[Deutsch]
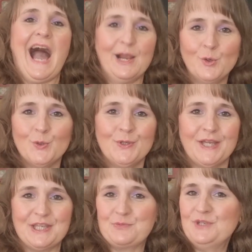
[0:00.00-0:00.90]
Hallo,
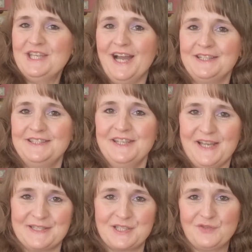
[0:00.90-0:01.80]
ich bin die Hanni.
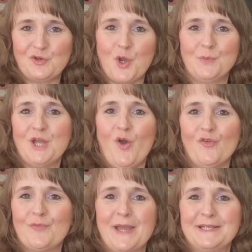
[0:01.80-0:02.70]
Herzlich willkommen
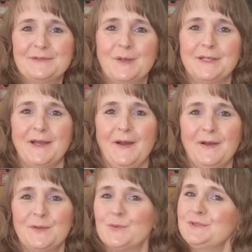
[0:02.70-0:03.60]
auf meinem
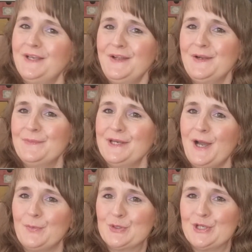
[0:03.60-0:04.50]
Kanal und dann alle
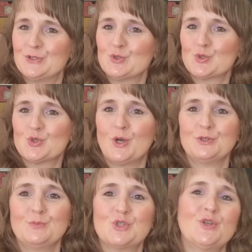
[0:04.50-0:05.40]
meine Abonnenten, Zuschauer,
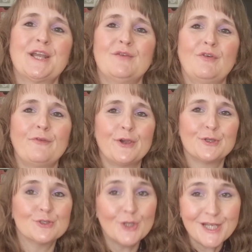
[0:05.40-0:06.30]
die mich schon länger verfolgen.
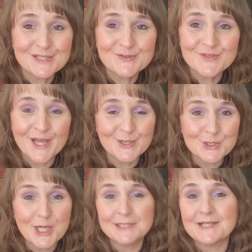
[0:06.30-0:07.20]
Schön, dass du wieder
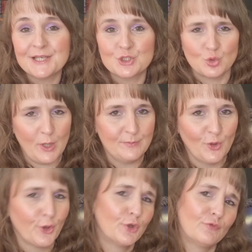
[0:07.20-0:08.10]
eingeschaltet hast zu einem
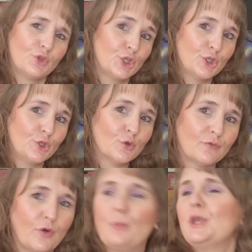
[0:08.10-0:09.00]
neuen Video
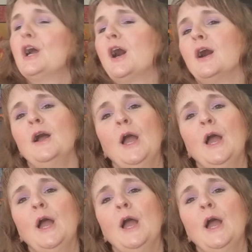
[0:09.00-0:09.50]
von mir.